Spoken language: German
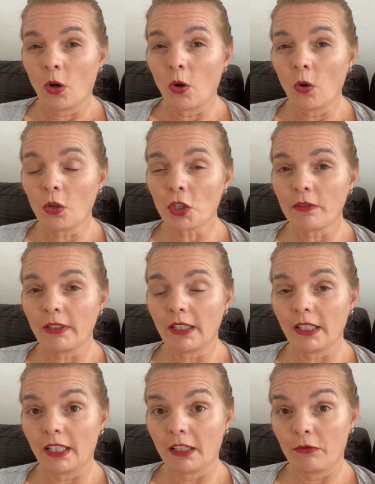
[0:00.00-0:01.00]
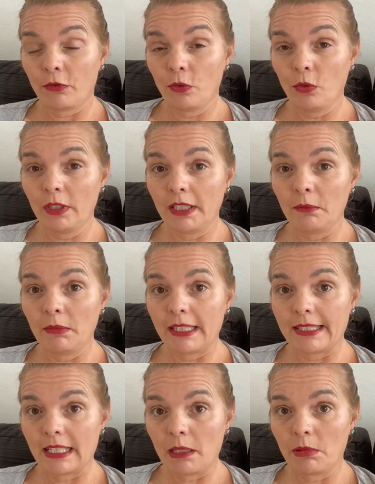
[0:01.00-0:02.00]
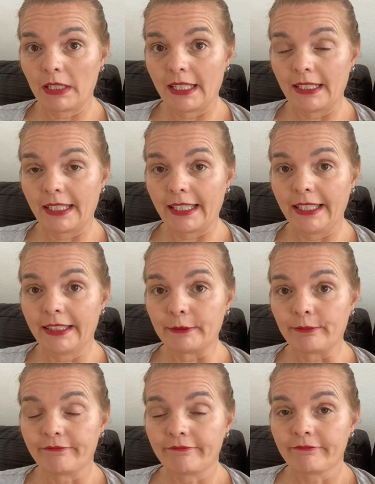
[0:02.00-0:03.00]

hochschwingende Gefühl in mir selber generieren.